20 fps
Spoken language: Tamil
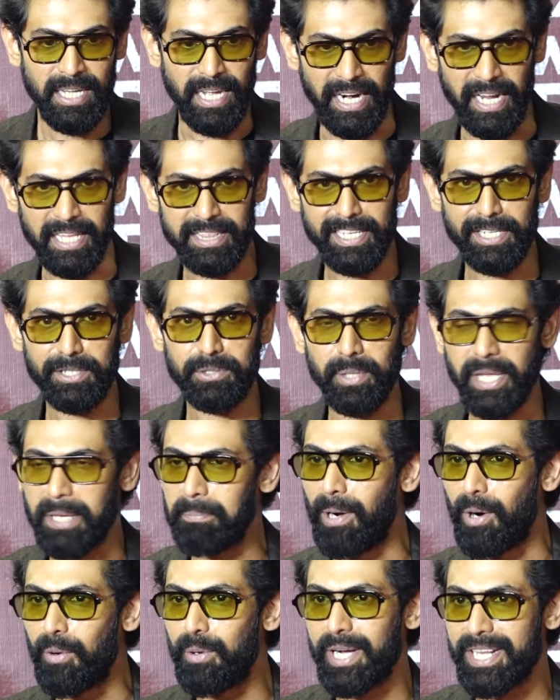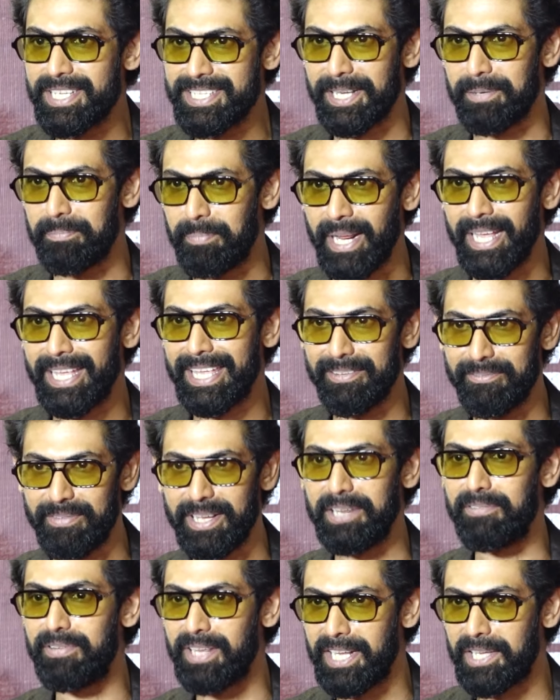அண்ட் ஐ திங்க் டுடே பவுண்ட்ரிஸ் ஆர் பிரேக்கிங்
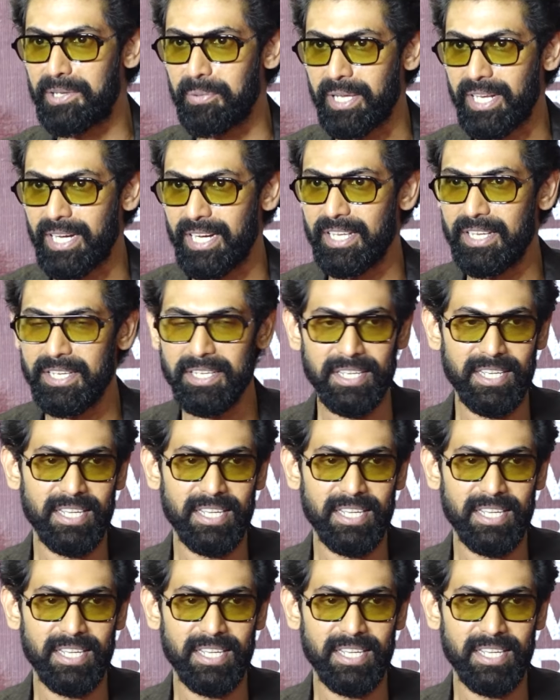வெரி வெரி குவிக்லி